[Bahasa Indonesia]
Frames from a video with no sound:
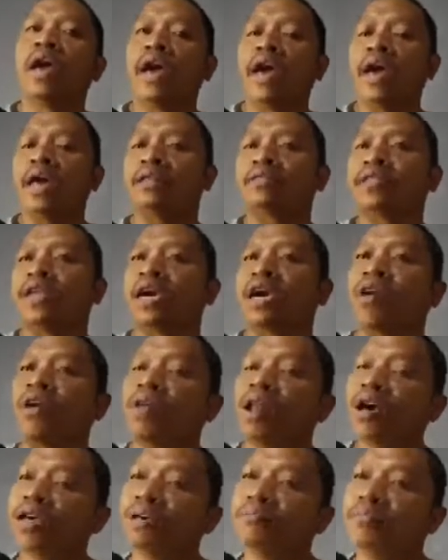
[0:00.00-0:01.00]
ente kalau
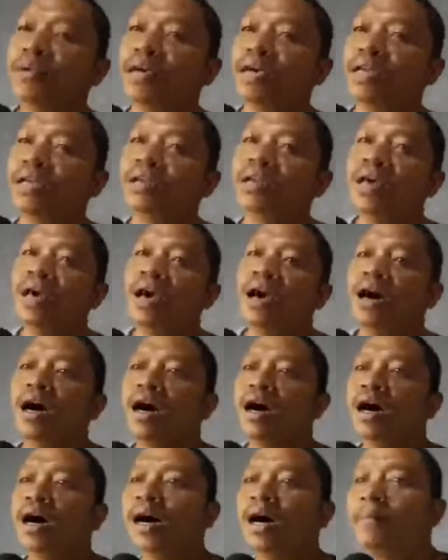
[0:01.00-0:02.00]
lagi bikin
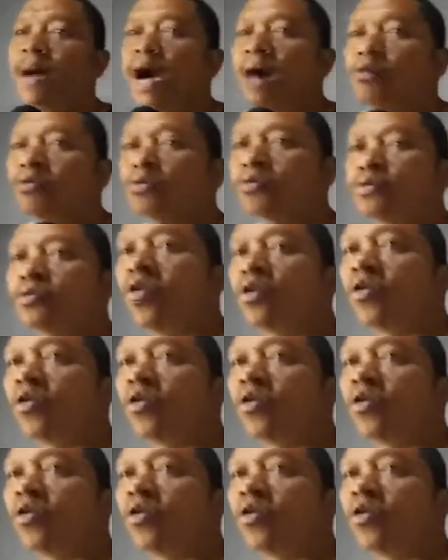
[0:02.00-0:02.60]
um, akun tolong